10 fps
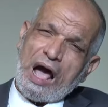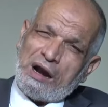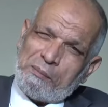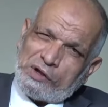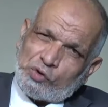
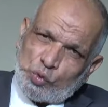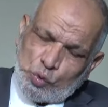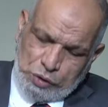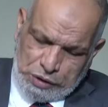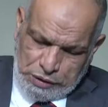
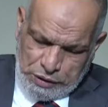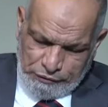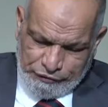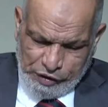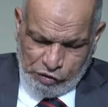المضرور
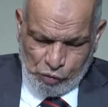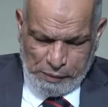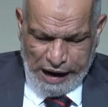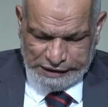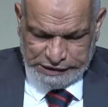في
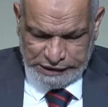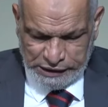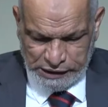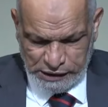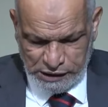سمعته